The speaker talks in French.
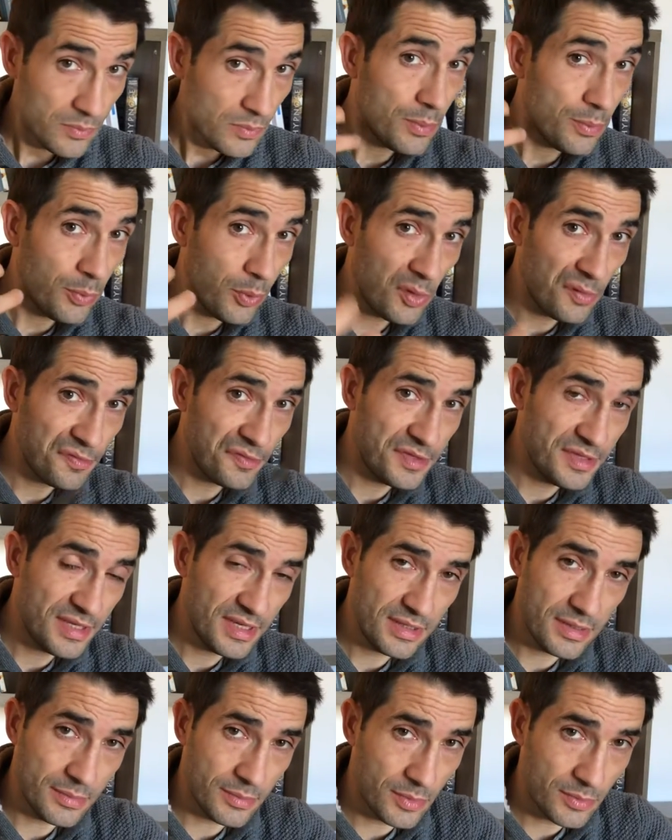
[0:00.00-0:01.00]
Profitez
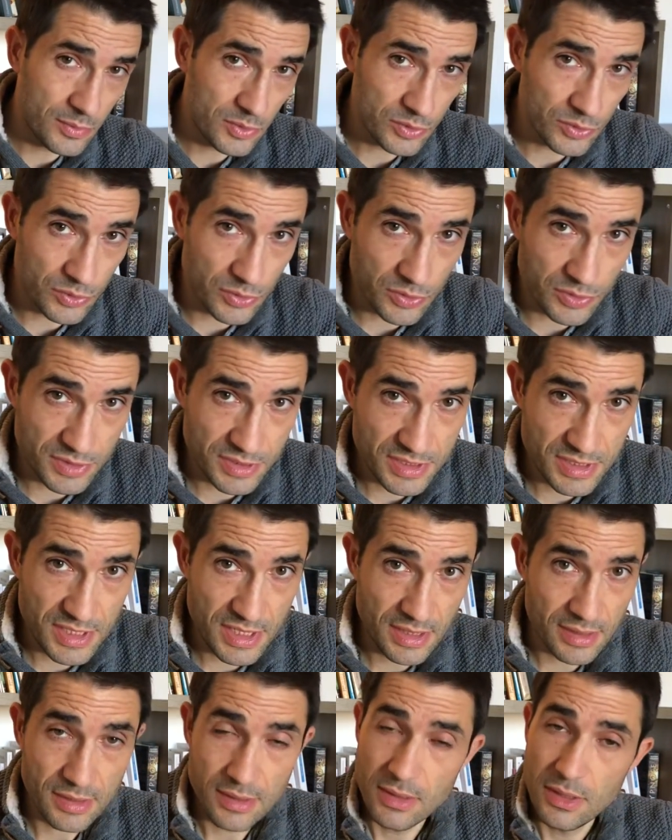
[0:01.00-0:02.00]
des moments du quotidien.
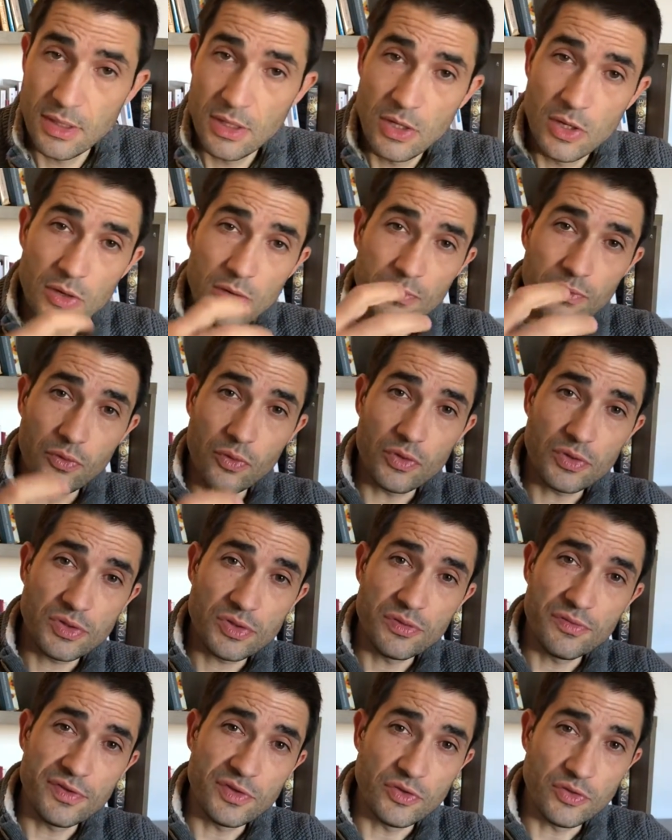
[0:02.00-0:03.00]
Vous
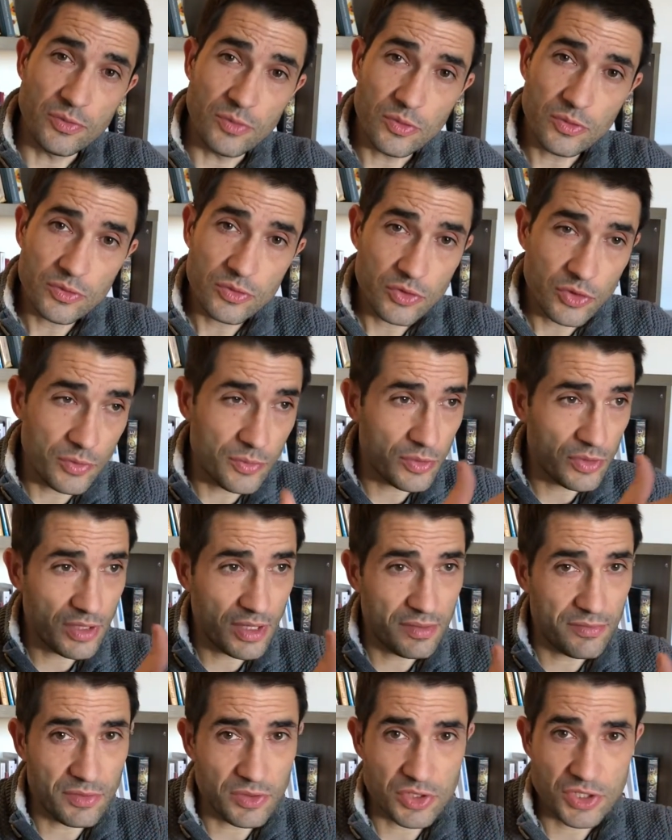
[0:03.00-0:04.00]
recevez du monde, demandez à
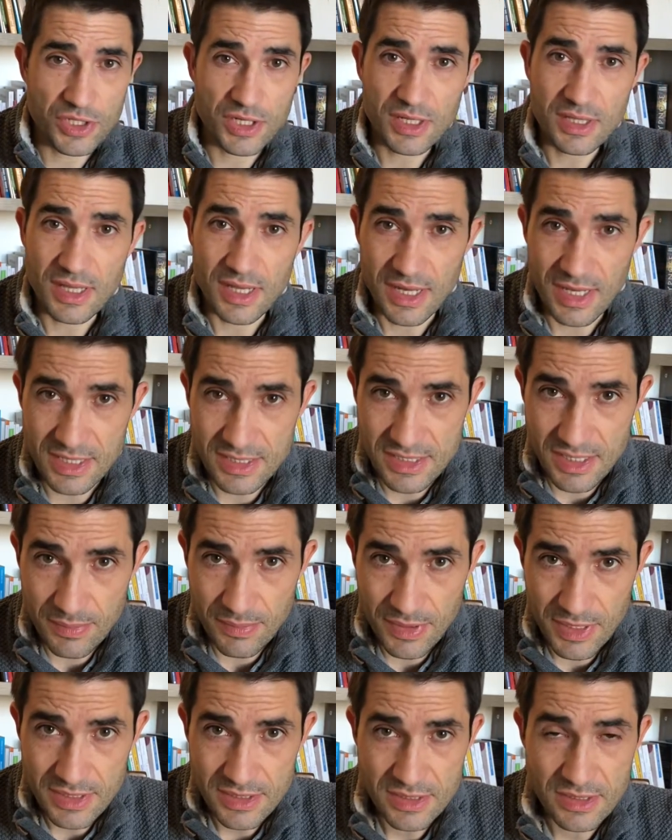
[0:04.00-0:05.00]
votre chien d'aller à sa
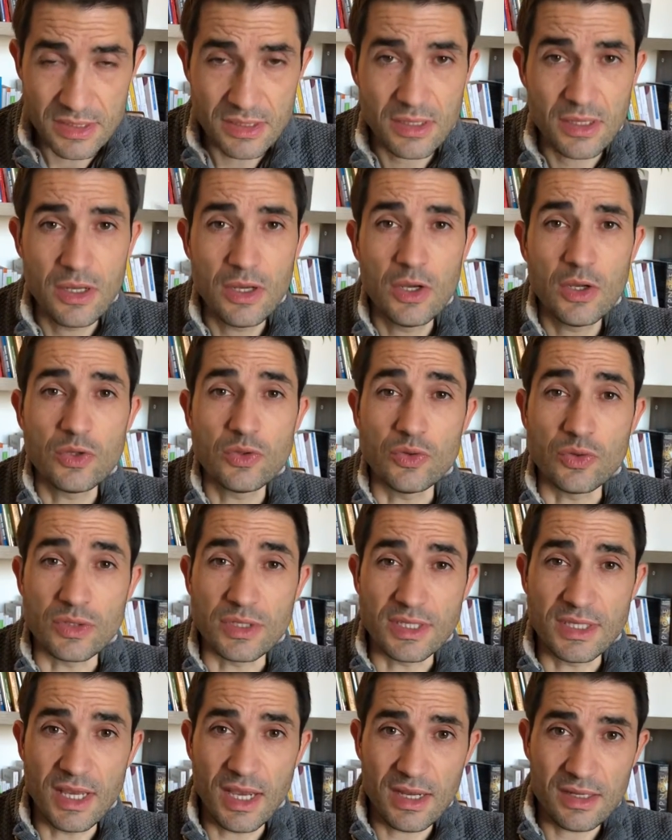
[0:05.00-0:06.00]
place, de
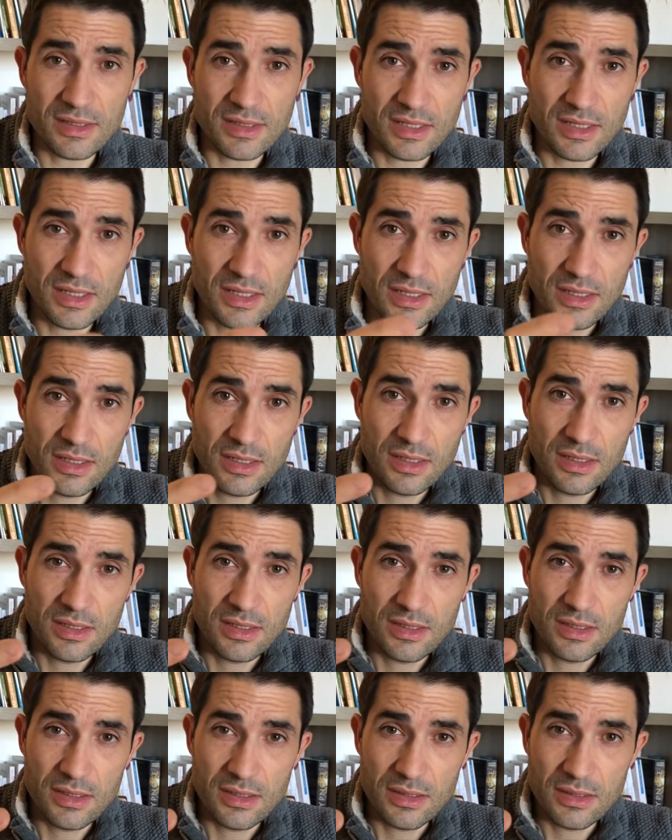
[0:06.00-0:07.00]
garder
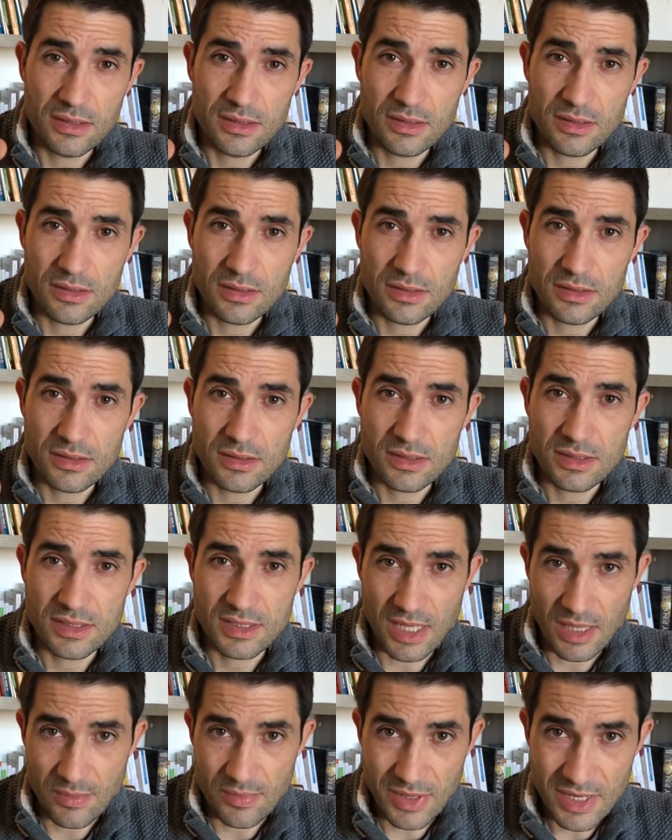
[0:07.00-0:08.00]

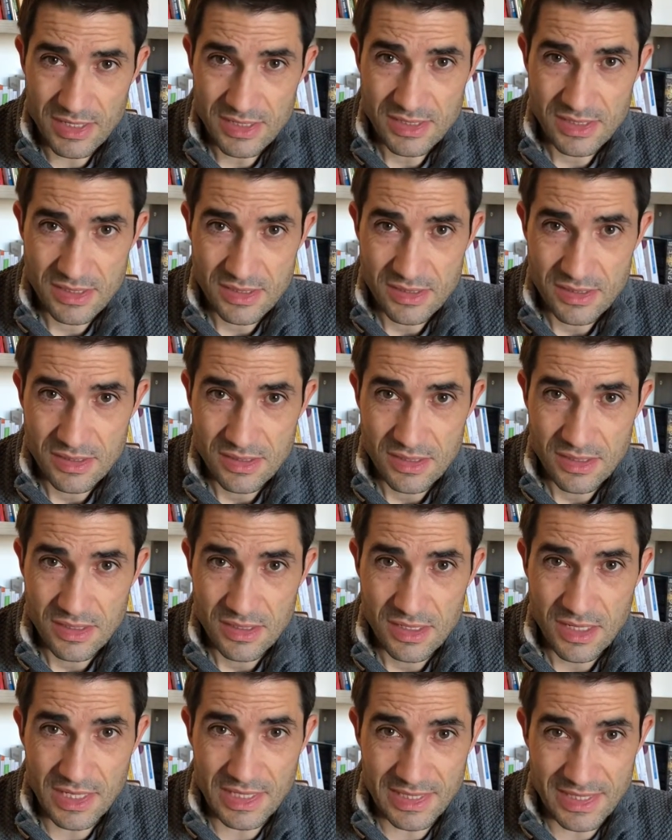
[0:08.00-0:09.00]
cette place
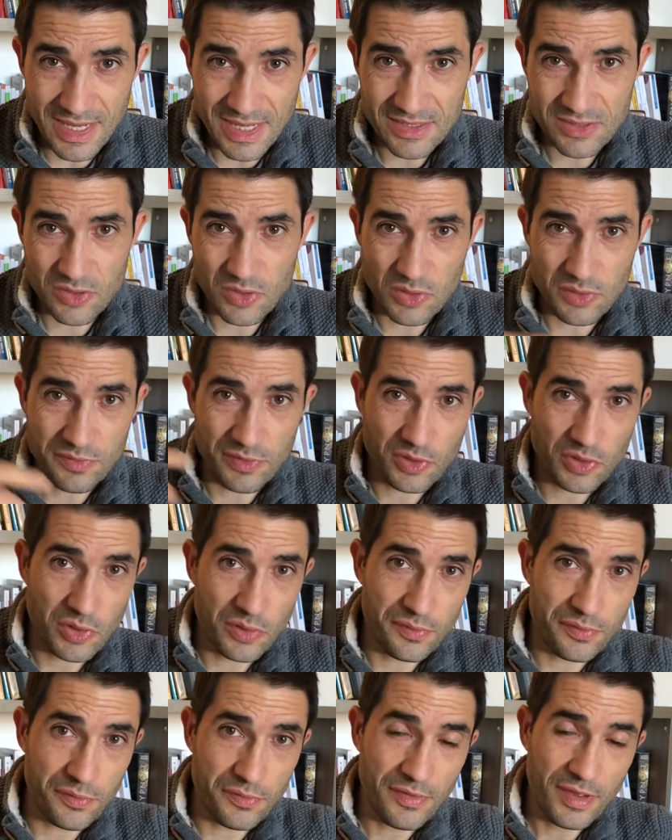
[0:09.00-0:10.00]
et d'attendre votre
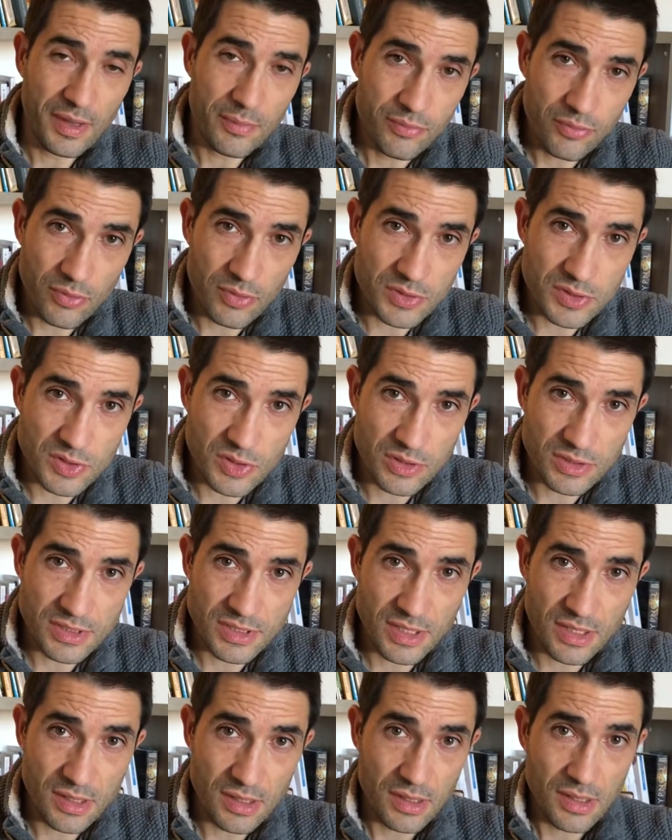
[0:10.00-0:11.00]
feu vert pour en
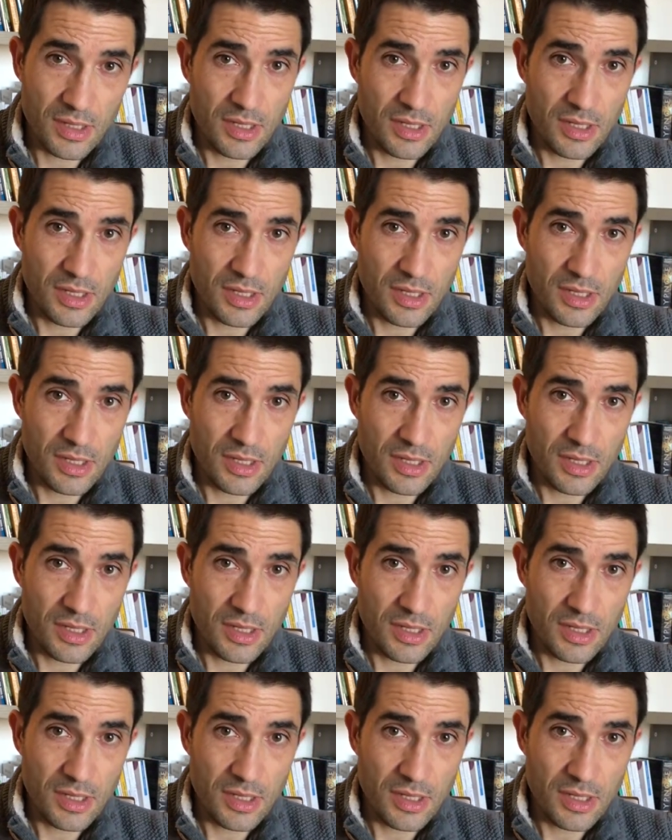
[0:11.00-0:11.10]
sortir.